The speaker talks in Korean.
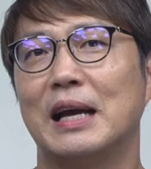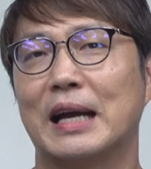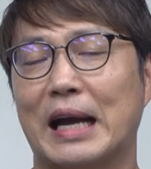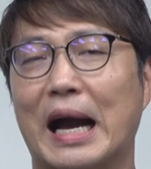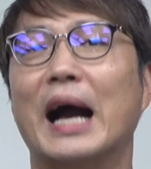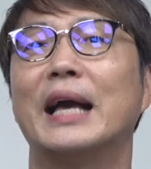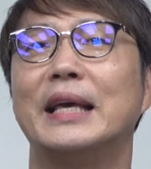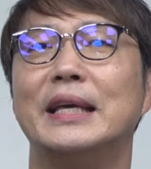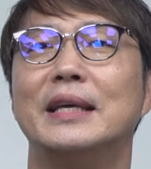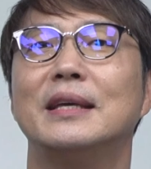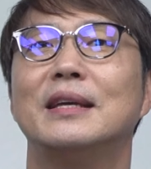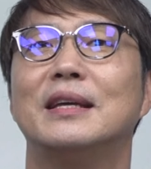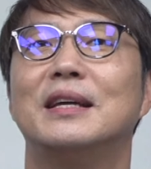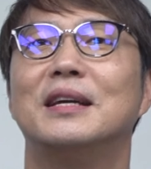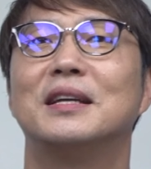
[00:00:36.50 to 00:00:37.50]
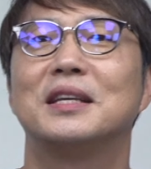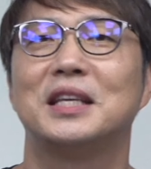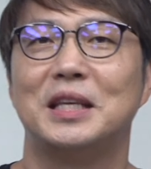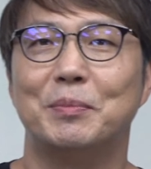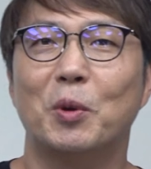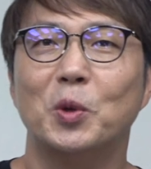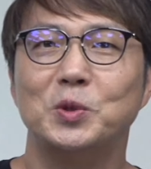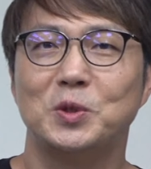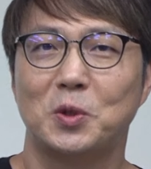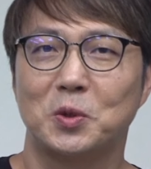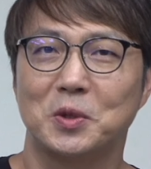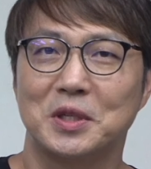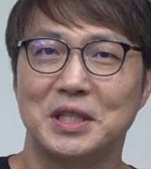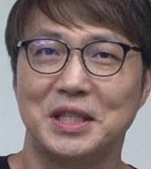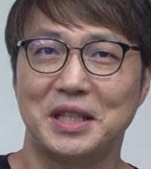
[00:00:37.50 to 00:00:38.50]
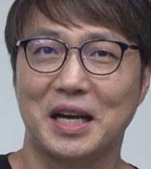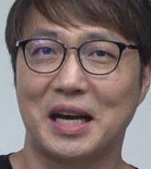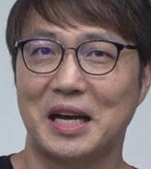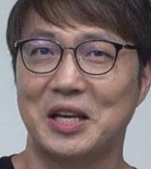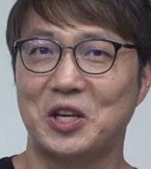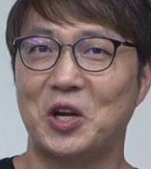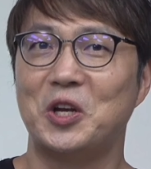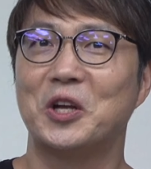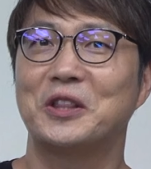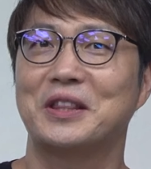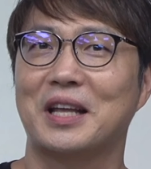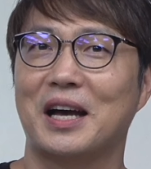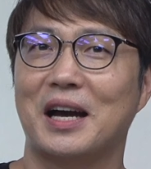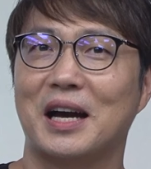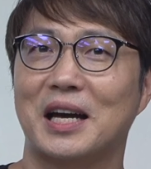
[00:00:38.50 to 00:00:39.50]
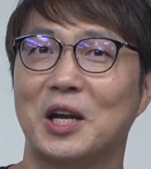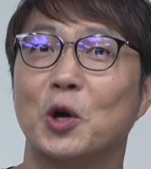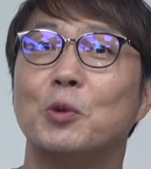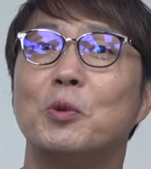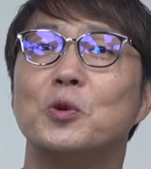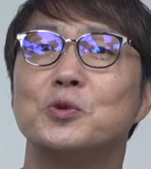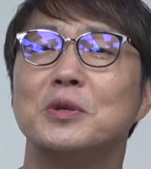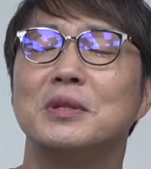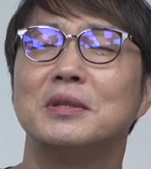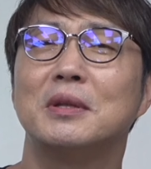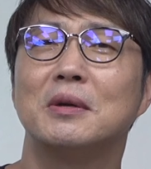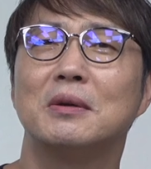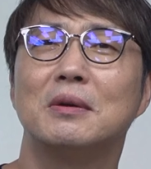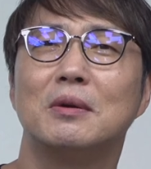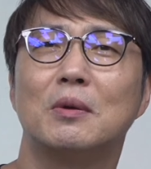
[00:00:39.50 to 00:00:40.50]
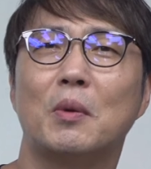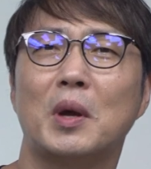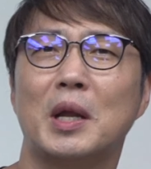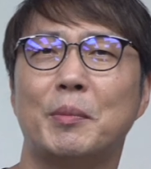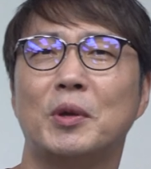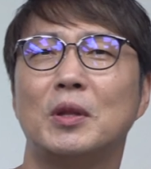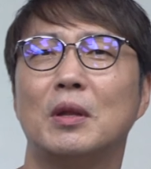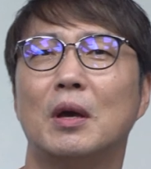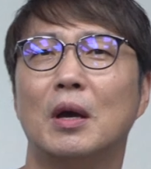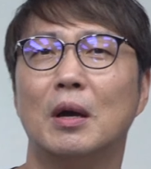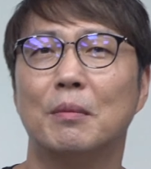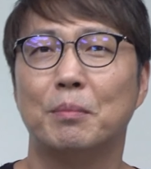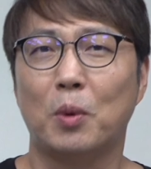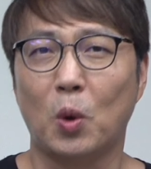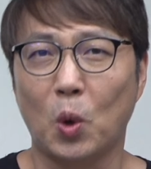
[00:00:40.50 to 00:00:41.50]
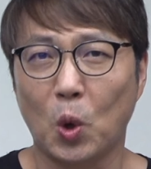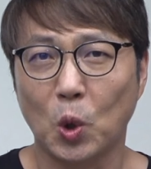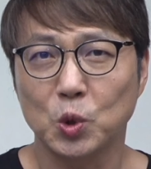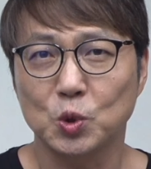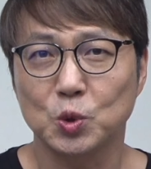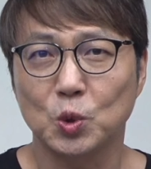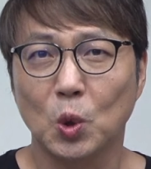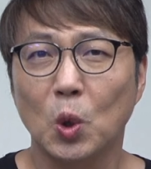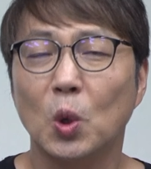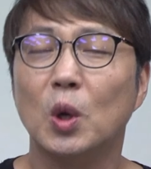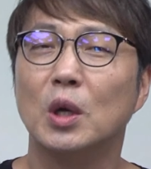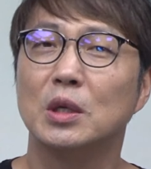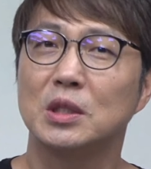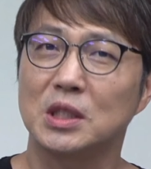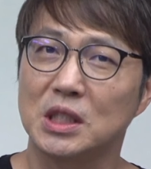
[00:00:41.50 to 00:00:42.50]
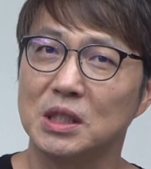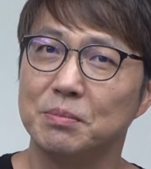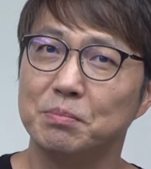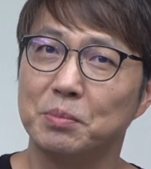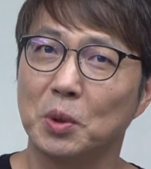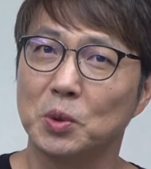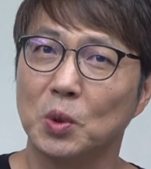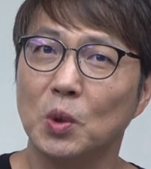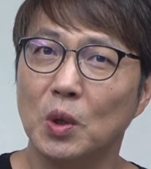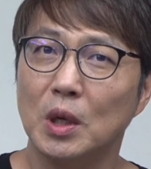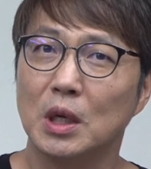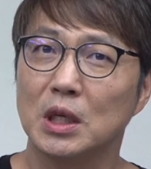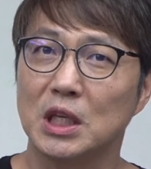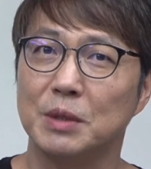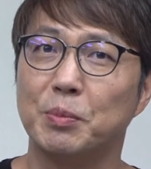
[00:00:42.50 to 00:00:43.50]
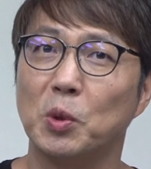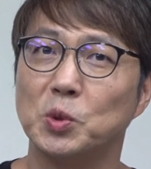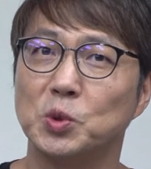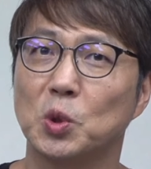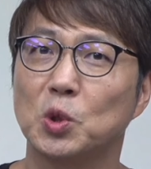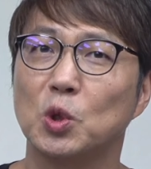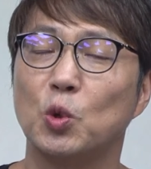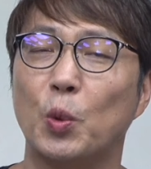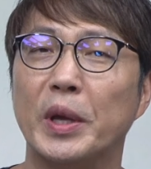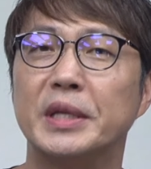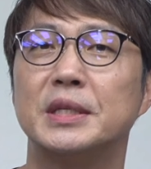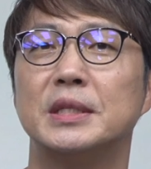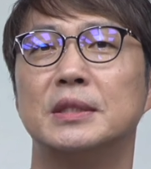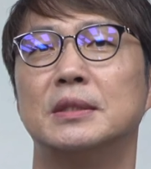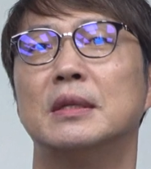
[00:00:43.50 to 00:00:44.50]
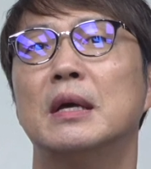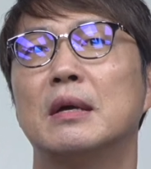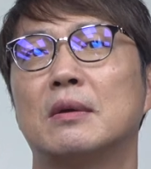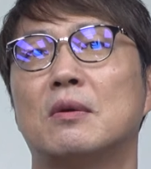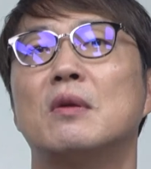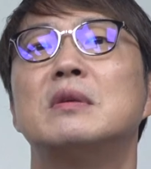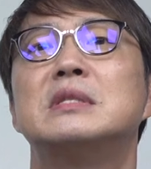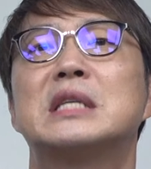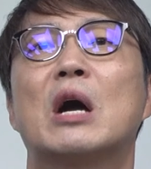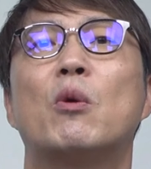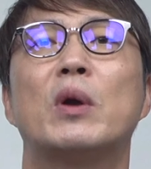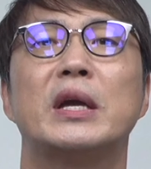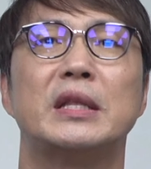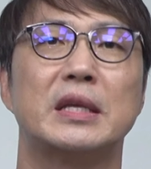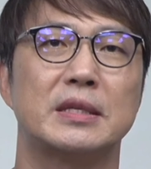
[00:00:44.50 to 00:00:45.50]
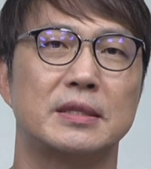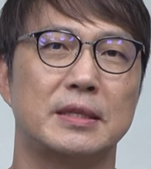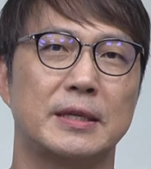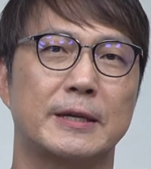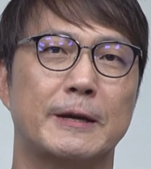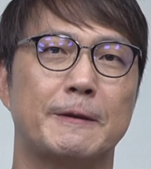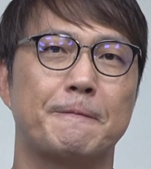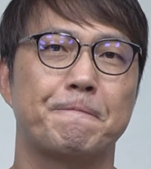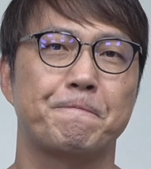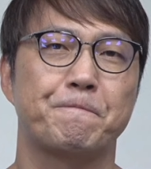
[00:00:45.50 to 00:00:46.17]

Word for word: 가히 기본소득 시대가 열렸다라고 볼 수 있는데요. 왜냐하면 보수도 진보도 기본소득을 외치는 그런 상황이 됐으니까요.